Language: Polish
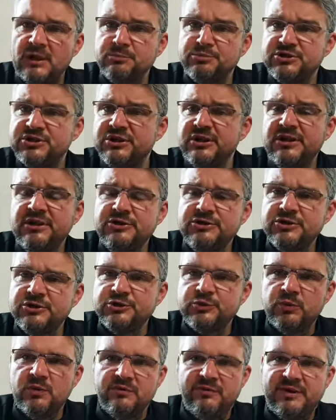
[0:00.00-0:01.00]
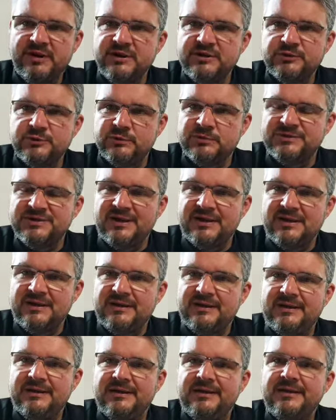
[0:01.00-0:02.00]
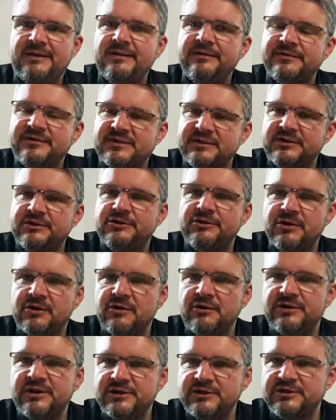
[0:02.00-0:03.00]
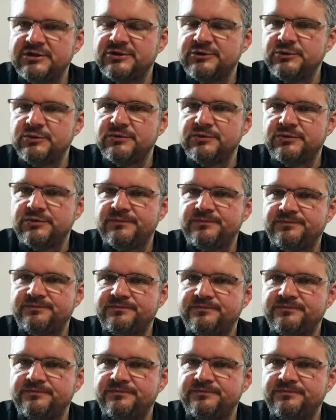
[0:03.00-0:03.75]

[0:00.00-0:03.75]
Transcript: przyjęcie słowa Jezusa, wtedy dokona się cud.